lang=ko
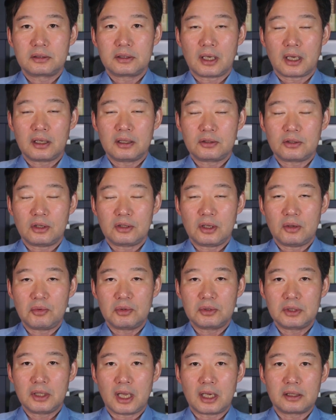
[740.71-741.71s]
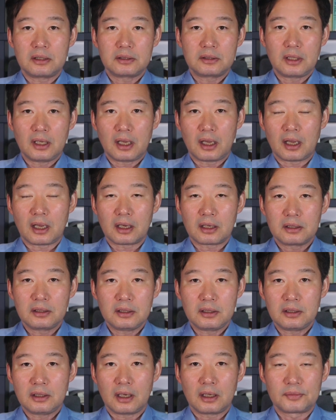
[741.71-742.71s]
자기 쳐다보지 않을 때
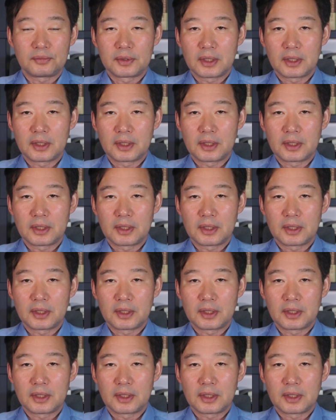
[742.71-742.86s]
그